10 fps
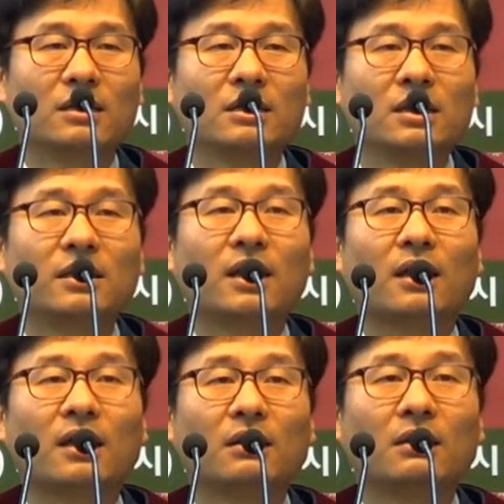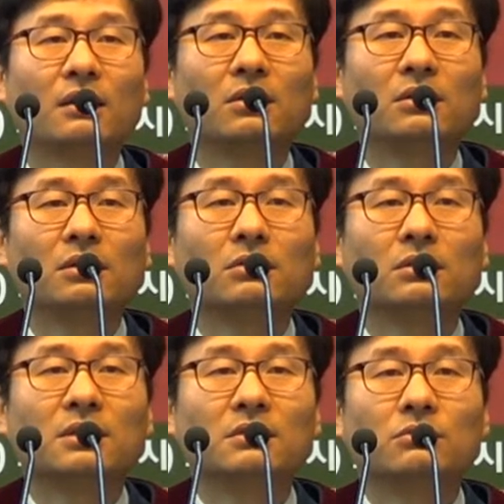이게
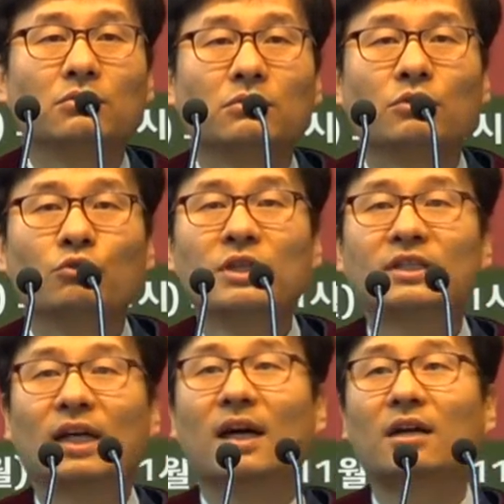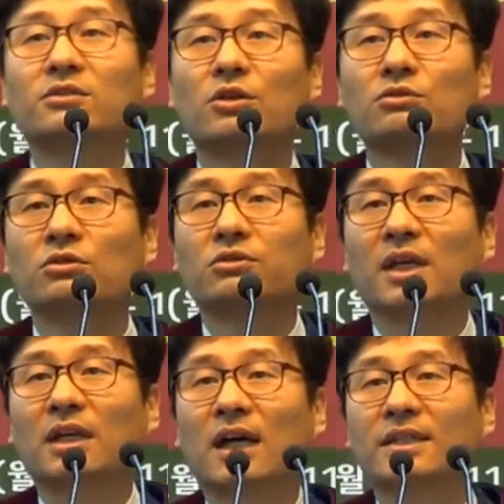우리 사랑하는
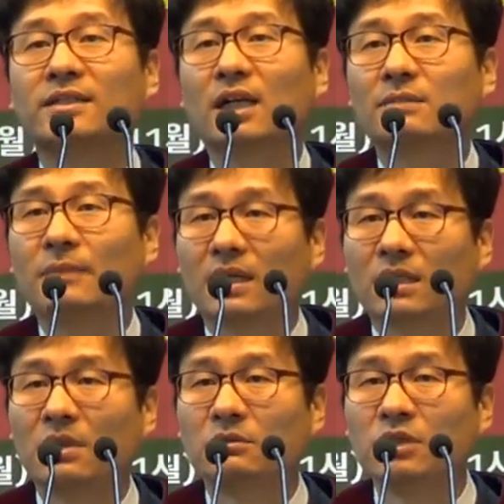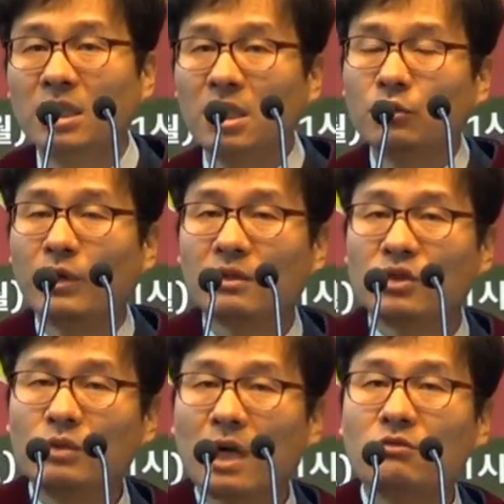성도들의 가치관이 바뀌면 이 교회는
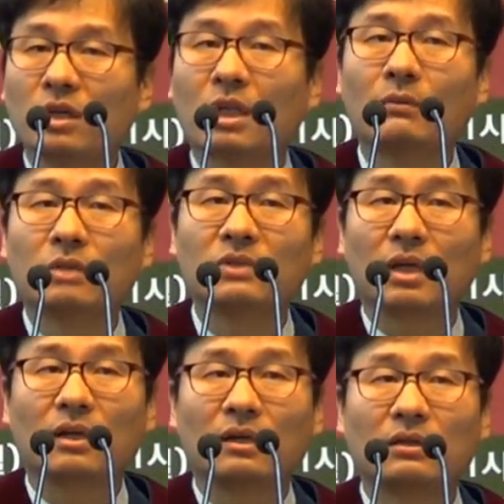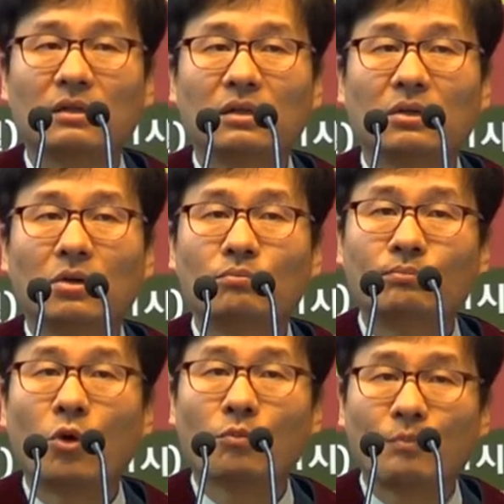휘발유가 돼버립니다.
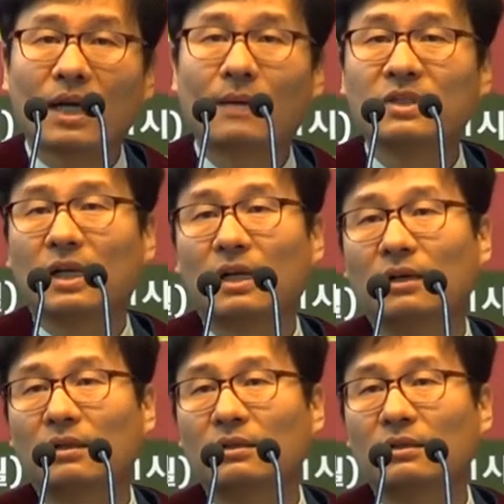폭발합니다.